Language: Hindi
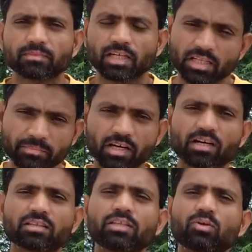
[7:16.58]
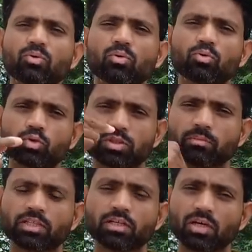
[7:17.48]
एनीमा करते रहो कुछ
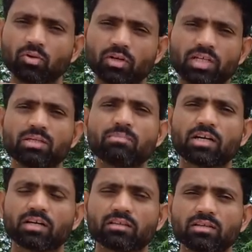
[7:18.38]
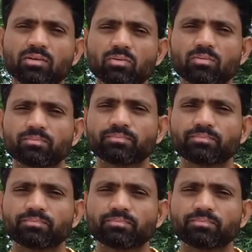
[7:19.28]
मत डालो एनीमा करते रहो